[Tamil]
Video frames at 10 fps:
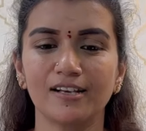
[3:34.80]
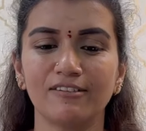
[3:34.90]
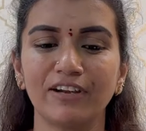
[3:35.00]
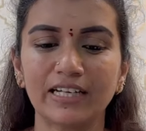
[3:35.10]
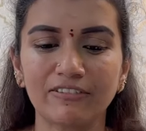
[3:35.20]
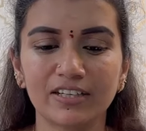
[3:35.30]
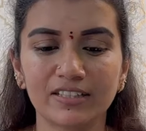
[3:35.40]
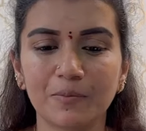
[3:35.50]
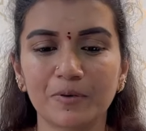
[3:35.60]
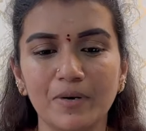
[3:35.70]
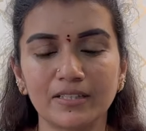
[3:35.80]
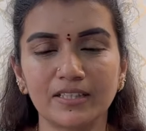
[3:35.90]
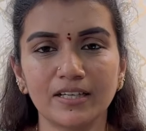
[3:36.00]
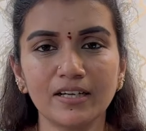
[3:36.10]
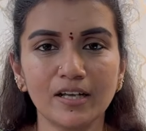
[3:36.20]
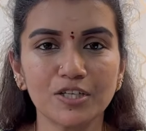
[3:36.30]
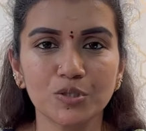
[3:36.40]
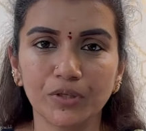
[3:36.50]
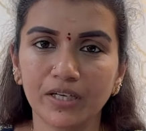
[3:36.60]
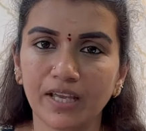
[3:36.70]
வீட்டில் விட்டதுக்கப்புறம் பார்த்தீங்கன்னா நான்
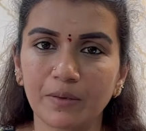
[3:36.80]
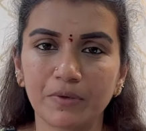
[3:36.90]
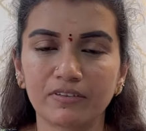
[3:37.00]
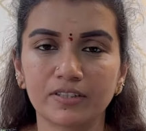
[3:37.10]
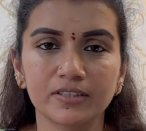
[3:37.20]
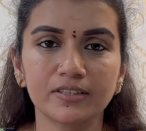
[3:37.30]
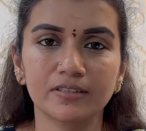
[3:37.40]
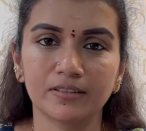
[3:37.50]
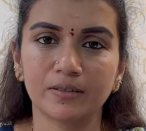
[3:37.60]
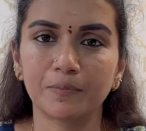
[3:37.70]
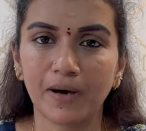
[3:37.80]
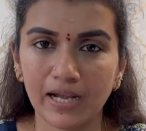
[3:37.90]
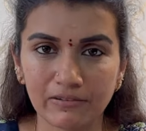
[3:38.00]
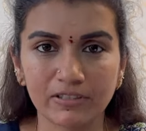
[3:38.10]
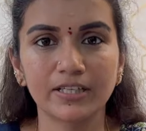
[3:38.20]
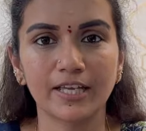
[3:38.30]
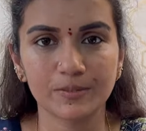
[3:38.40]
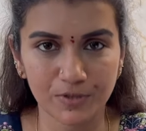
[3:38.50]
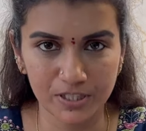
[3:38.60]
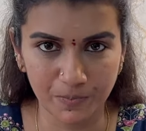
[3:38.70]
ஷூட்டிங் டைமில் வந்து பாலை வந்து
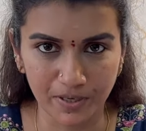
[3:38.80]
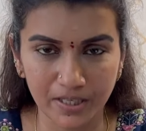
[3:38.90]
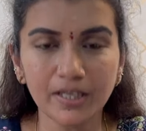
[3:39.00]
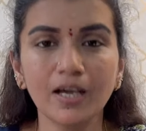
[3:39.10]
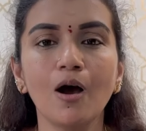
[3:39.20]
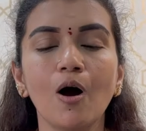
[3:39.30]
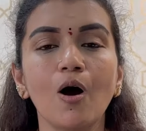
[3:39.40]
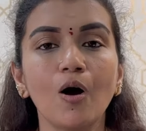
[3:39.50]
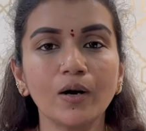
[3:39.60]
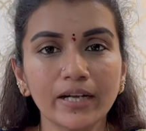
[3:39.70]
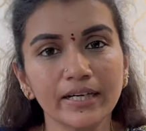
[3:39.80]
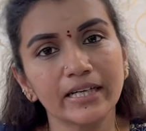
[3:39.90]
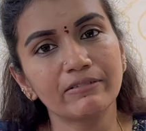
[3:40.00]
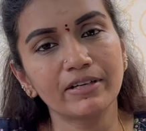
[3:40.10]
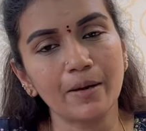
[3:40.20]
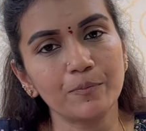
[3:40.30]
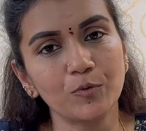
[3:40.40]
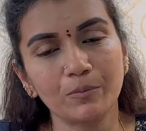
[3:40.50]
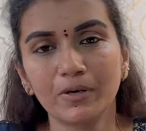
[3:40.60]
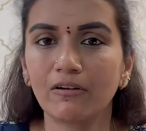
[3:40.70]
எக்ஸ்ப்ரெஸ் பண்ணி ஆன்லைன் டெலிவரி ஆப்
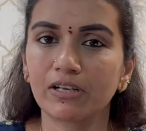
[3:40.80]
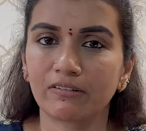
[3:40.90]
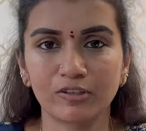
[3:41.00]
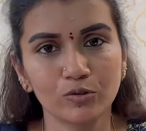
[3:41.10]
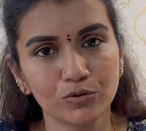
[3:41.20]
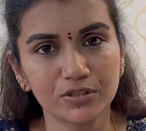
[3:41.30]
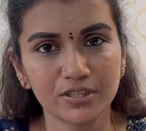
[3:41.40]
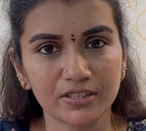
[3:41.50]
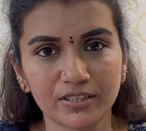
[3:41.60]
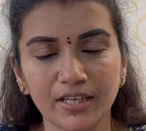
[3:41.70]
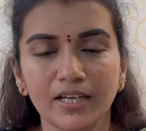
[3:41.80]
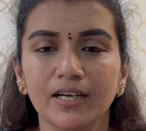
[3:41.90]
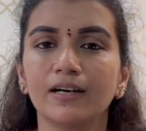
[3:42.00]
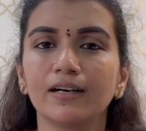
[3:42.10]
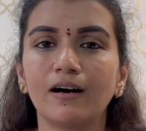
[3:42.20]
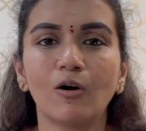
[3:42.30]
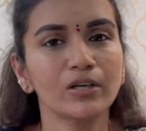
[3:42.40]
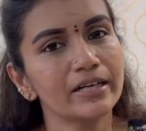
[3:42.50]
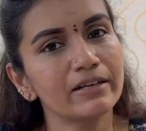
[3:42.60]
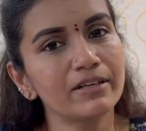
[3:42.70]
மூலிமா நான் அவளுக்கு நான் வந்து கொடுத்துட்ருந்தேன்
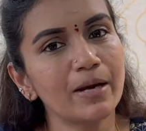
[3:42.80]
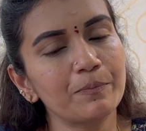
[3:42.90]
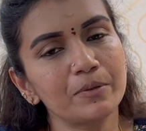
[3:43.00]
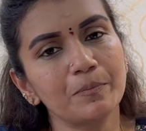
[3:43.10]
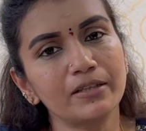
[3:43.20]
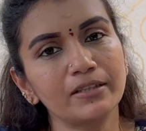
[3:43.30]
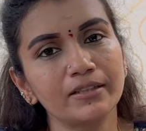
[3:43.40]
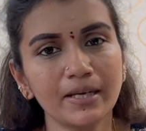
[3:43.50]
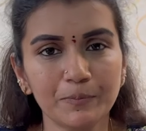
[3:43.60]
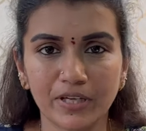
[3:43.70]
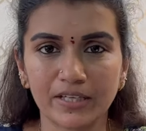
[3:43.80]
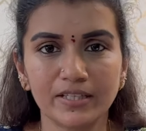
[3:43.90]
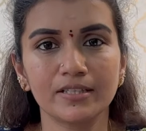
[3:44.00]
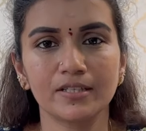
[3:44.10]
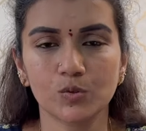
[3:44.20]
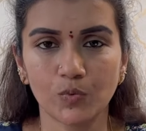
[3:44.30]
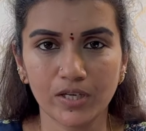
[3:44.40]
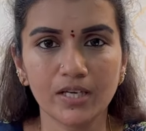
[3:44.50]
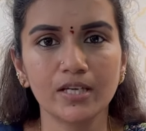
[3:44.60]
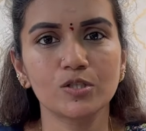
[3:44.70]
ஆன்லைன் டெலிவரி ஆப்னு பார்த்தீங்கன்னா இப்போ நிறைய அந்த
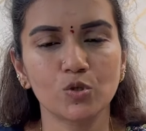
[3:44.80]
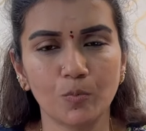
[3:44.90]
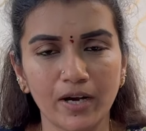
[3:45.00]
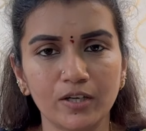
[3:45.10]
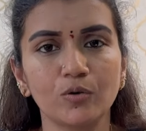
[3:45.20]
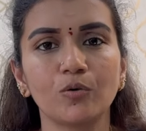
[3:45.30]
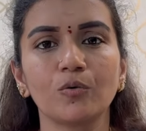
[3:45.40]
ஸ்விக்கி ஜொமேட்டோ